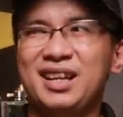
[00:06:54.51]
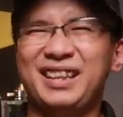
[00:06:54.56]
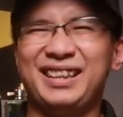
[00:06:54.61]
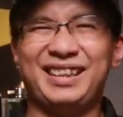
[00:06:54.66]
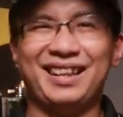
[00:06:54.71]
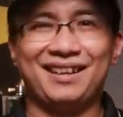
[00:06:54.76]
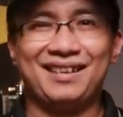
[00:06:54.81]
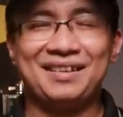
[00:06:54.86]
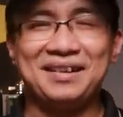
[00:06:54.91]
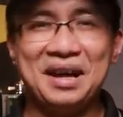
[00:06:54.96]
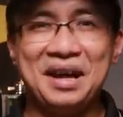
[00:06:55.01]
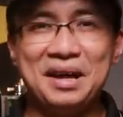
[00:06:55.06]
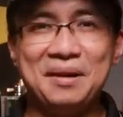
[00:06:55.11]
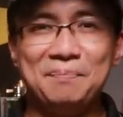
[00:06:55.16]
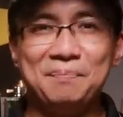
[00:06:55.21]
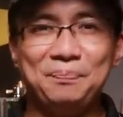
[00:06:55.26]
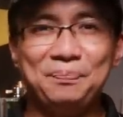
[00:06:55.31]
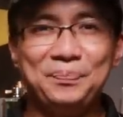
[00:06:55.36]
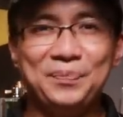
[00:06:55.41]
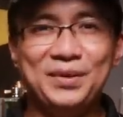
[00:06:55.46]
tiệc
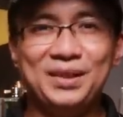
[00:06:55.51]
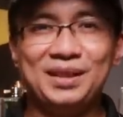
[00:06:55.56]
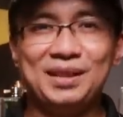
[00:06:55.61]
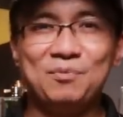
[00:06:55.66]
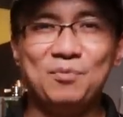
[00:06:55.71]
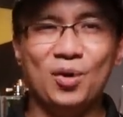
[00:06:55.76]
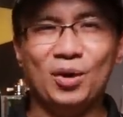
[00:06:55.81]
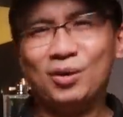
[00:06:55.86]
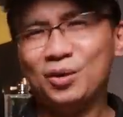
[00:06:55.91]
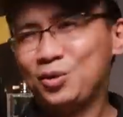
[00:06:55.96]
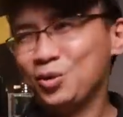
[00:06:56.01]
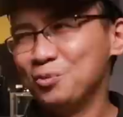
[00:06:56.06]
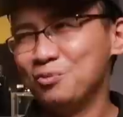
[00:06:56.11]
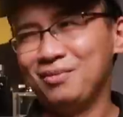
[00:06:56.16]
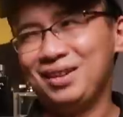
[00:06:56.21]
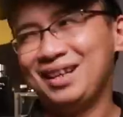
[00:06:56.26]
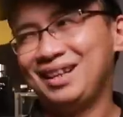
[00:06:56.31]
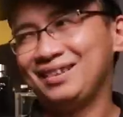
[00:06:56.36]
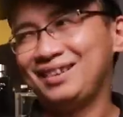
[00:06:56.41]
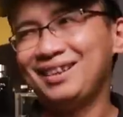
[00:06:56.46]
đêm, những cái buổi nói chung
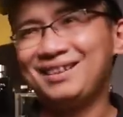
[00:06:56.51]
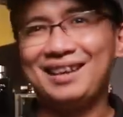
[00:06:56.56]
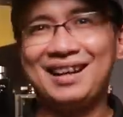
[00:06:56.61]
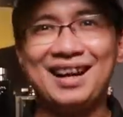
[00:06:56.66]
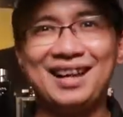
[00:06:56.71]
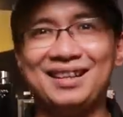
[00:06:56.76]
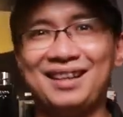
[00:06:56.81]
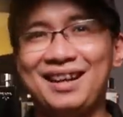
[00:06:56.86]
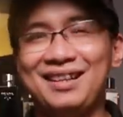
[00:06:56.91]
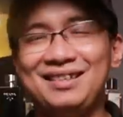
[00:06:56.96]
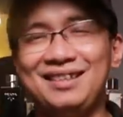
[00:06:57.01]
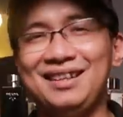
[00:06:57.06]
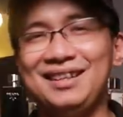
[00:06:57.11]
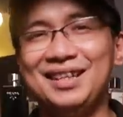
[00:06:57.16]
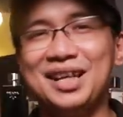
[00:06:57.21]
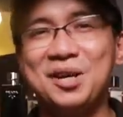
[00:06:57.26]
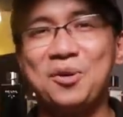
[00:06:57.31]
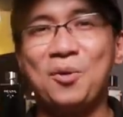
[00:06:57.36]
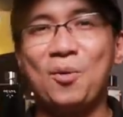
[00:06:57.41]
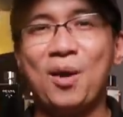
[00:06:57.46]
là tất cả những cái gì
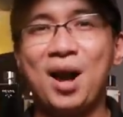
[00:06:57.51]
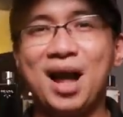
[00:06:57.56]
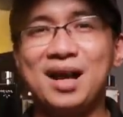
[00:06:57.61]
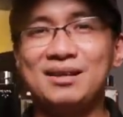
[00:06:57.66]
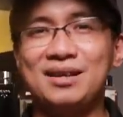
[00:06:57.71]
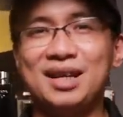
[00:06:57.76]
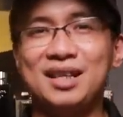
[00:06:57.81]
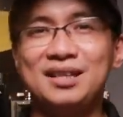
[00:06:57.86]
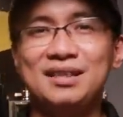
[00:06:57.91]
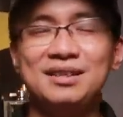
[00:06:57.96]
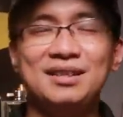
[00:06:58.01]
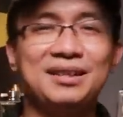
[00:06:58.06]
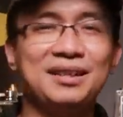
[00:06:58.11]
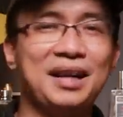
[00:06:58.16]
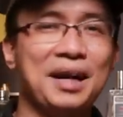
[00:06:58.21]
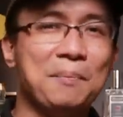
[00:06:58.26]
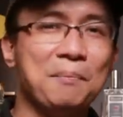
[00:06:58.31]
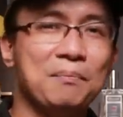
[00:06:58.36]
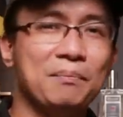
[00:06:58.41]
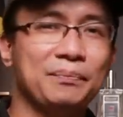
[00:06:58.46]
liên quan đến những
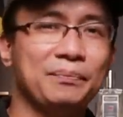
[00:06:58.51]
cái